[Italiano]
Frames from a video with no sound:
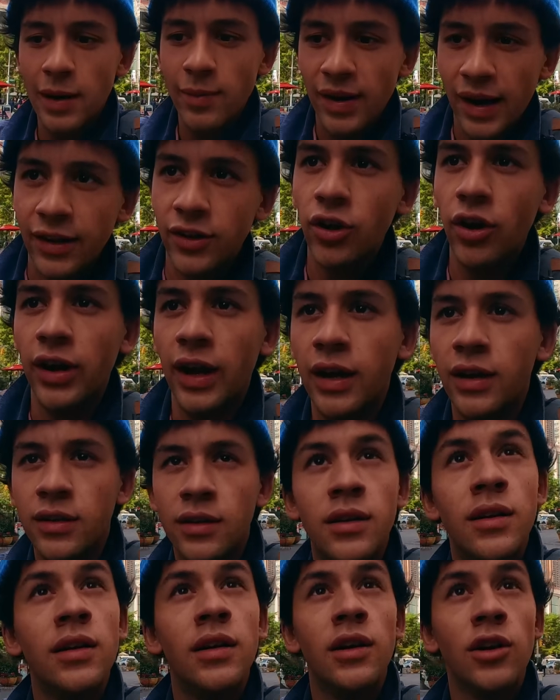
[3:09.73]
la
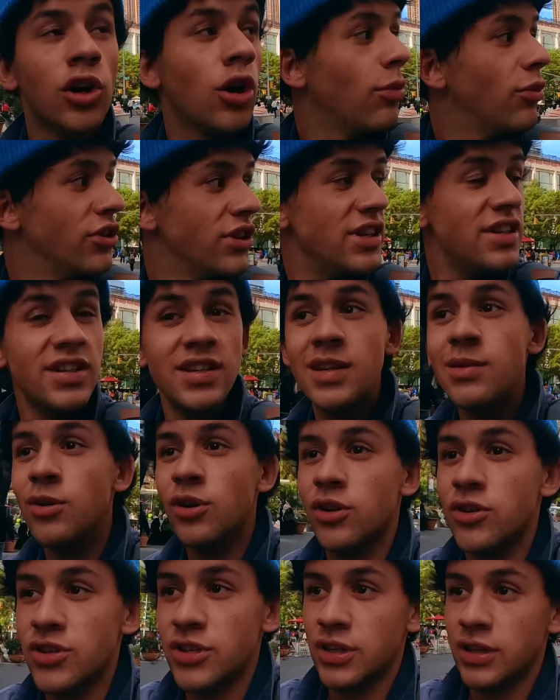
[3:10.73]
maratona
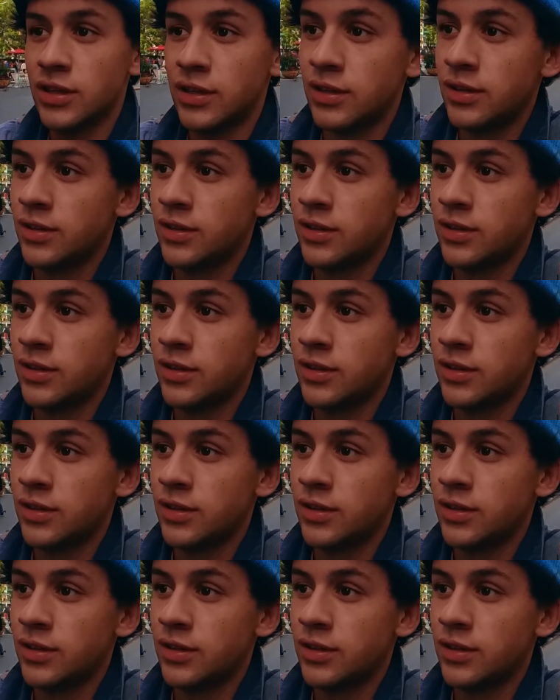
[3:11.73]
comodissimo così.